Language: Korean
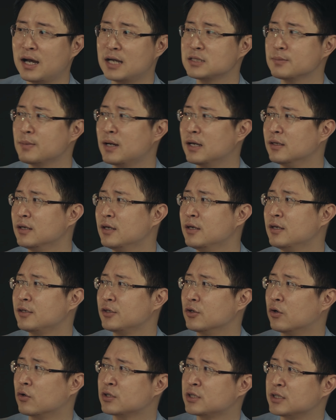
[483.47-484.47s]
하지만
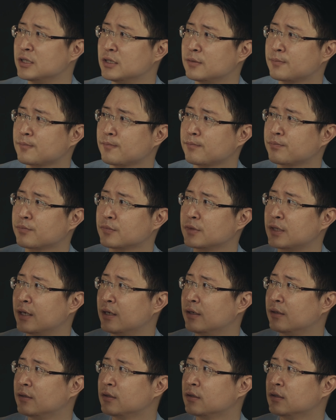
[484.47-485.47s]
여기
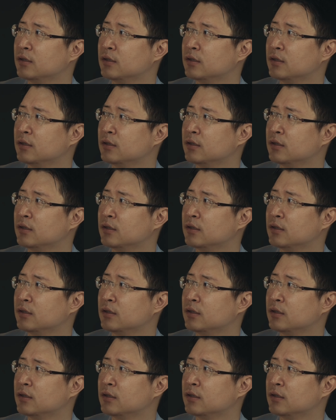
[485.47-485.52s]
네,